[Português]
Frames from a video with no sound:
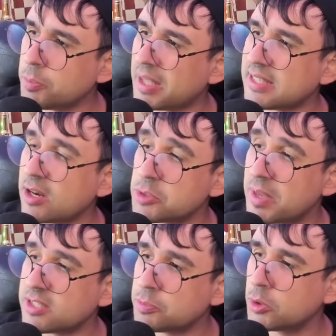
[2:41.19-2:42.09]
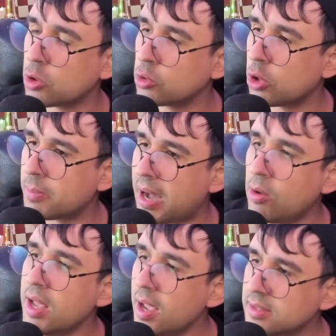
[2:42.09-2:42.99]
passaram as peças para o jogo
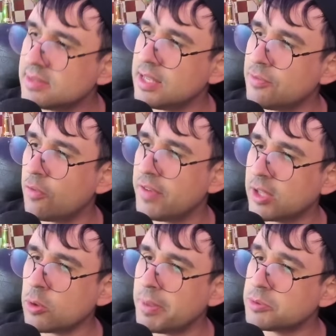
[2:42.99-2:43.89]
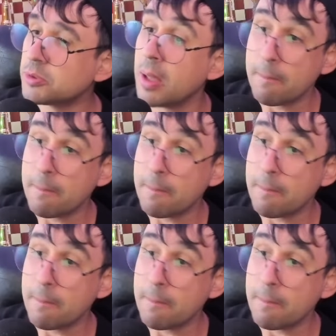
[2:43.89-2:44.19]
normal, desenvolvendo o bispo,